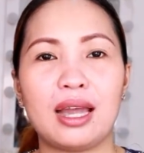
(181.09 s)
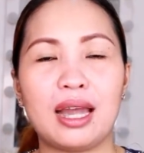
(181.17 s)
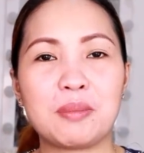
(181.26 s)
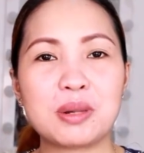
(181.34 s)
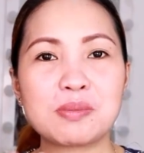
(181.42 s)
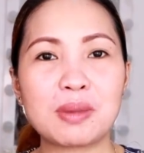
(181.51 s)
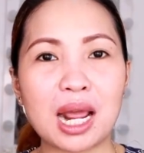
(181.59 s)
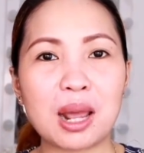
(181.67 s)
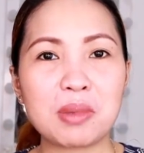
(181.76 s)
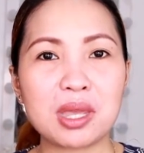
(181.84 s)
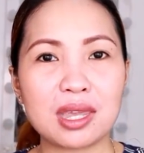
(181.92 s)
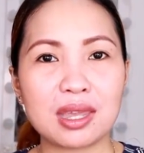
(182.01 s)
uh, mas
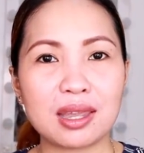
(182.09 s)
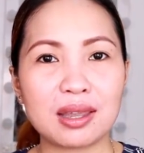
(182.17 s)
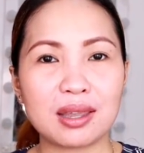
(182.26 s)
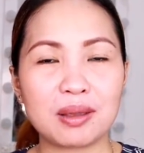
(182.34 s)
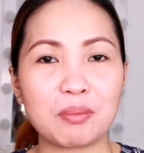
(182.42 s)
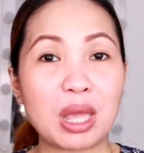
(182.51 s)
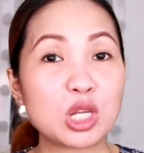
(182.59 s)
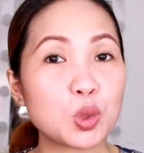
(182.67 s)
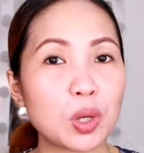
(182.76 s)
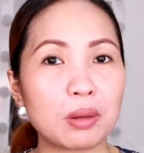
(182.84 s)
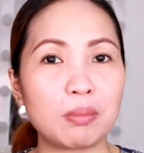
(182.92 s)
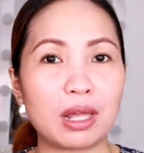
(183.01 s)
maraming
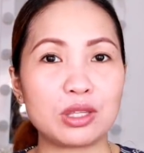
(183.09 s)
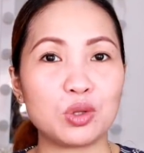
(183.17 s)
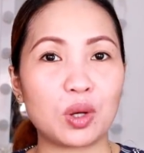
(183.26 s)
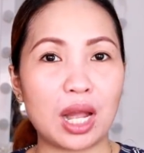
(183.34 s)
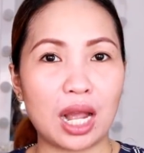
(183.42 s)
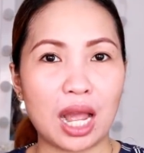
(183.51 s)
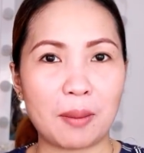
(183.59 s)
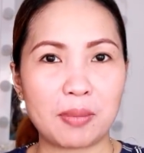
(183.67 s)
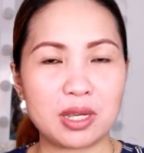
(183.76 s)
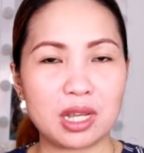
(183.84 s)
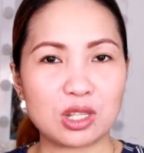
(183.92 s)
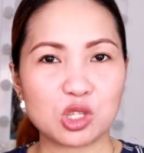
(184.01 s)
menstrual blood yung kakapi
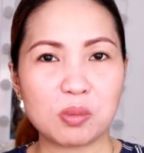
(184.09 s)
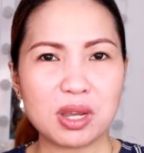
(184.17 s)
dyan. So